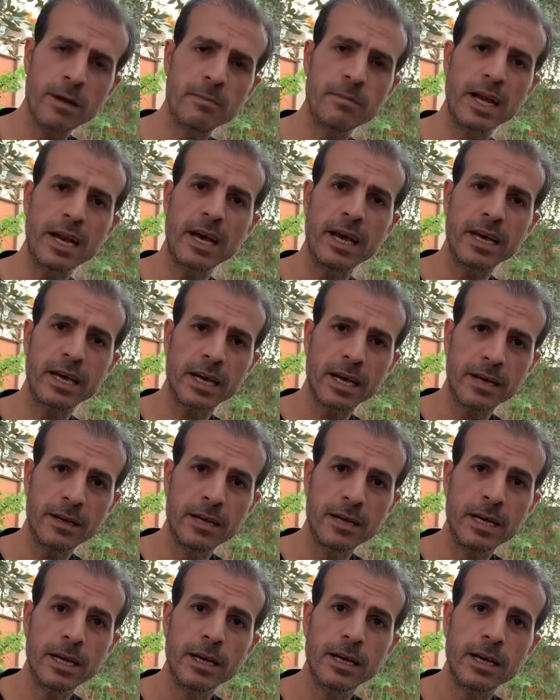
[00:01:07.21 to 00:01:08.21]

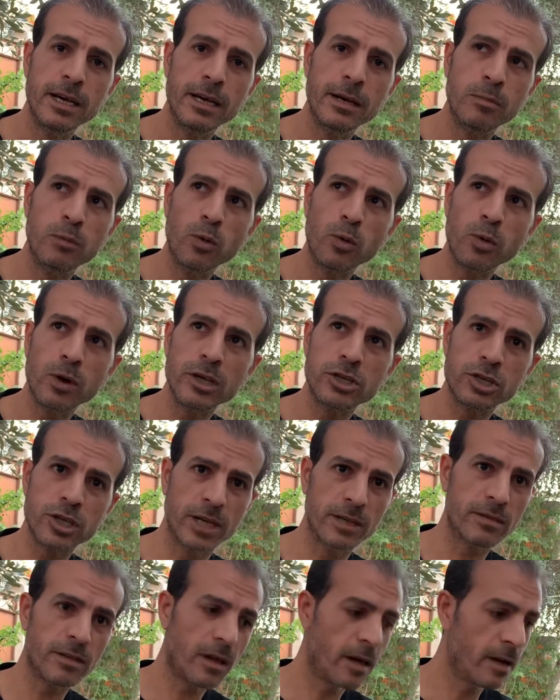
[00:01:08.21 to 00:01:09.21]
الملائكه آه، بوق
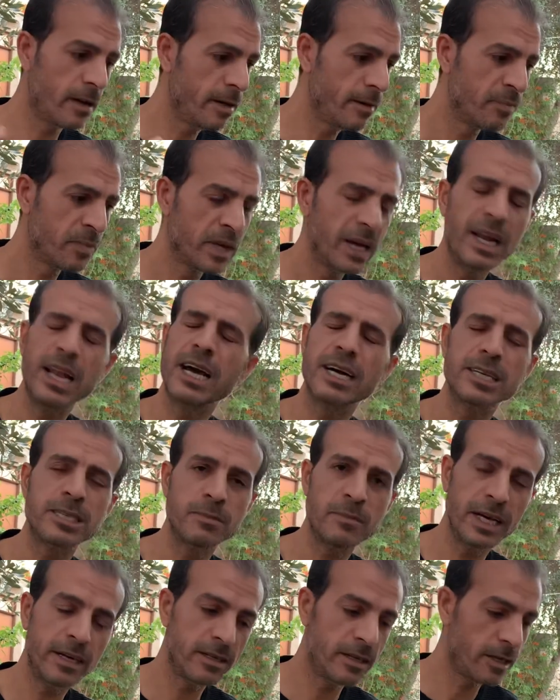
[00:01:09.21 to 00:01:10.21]
الشيطان لها
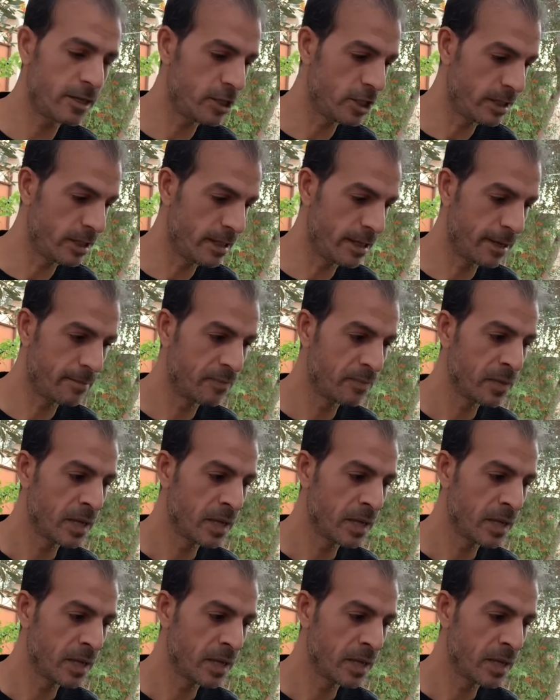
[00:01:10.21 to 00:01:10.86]
اسماء كتير جدا